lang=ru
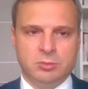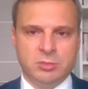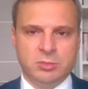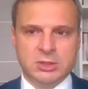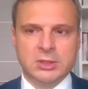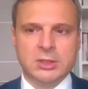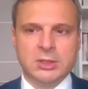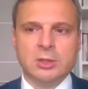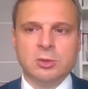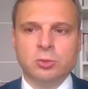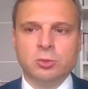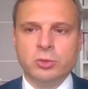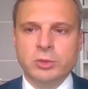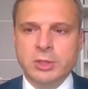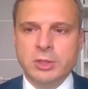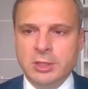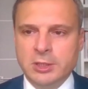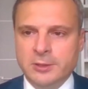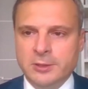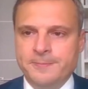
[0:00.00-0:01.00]

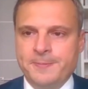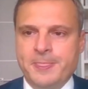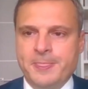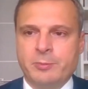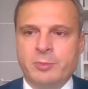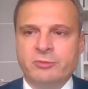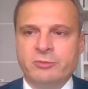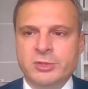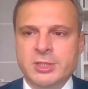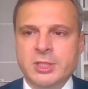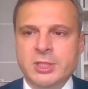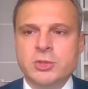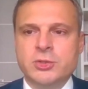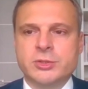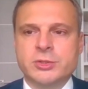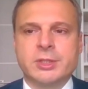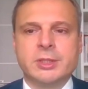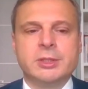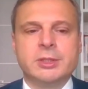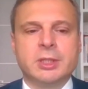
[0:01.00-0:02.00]
методологии
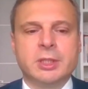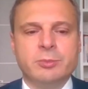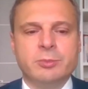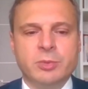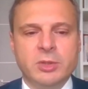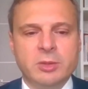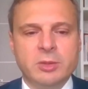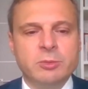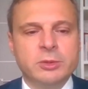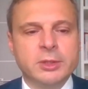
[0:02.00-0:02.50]
поведенческой терапии,